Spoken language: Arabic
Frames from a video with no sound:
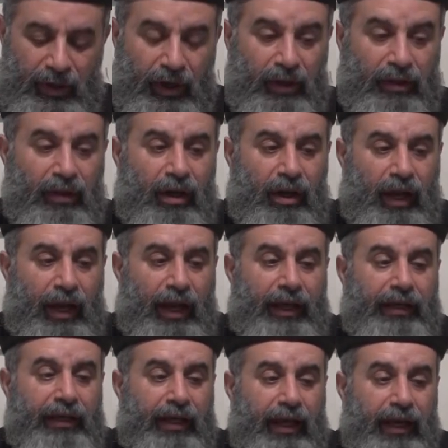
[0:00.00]
الله
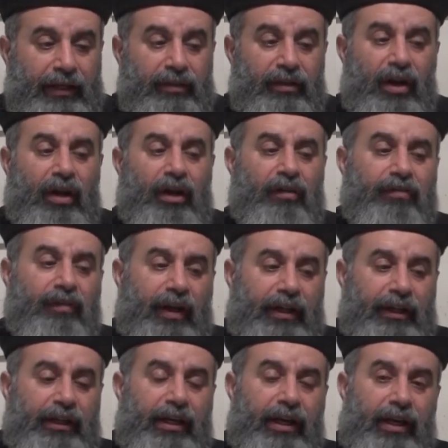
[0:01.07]
هيضاعف
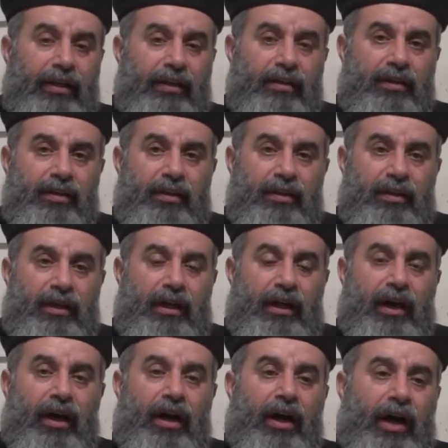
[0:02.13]
عليها
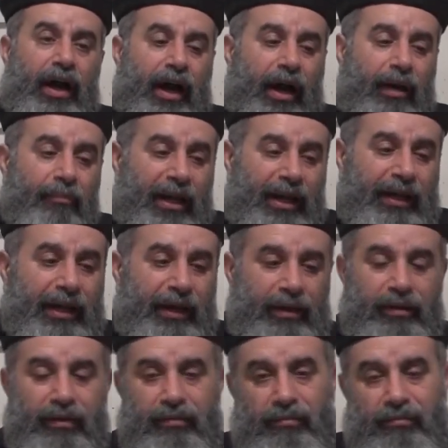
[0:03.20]

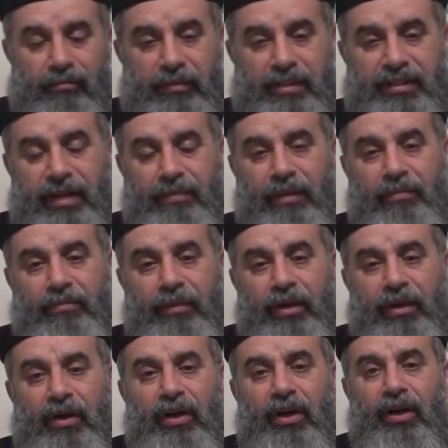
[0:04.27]
أعمالها بسبب
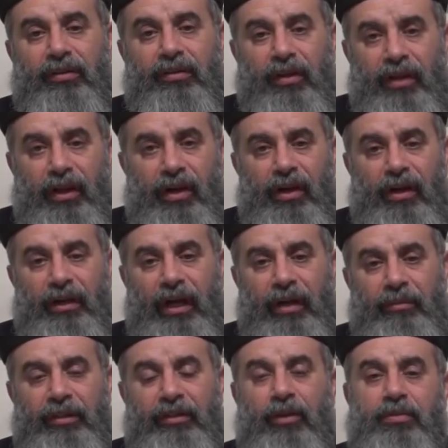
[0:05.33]
خطاياها اللي
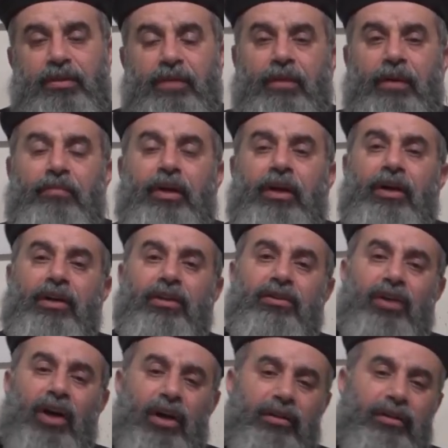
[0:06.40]
عملتها وبسبب
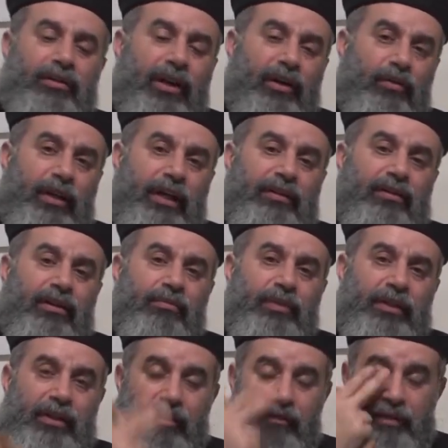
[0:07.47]
اضطهدت اولاد
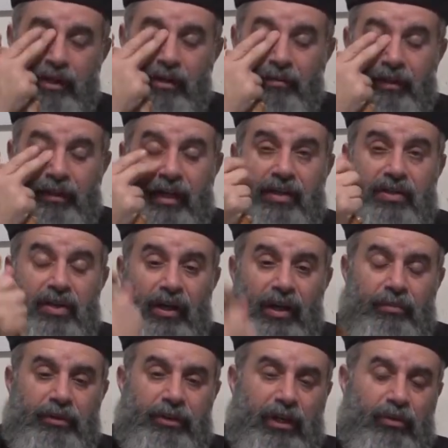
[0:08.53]
ربنا بسبب انها
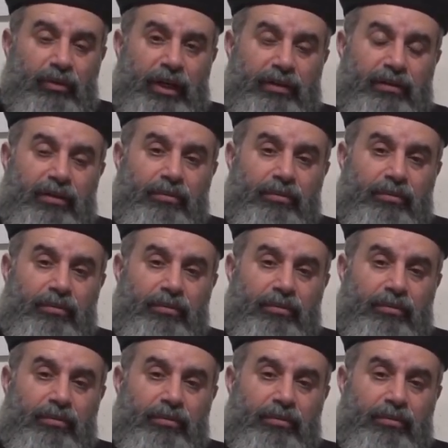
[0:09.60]
ظلمت اولاد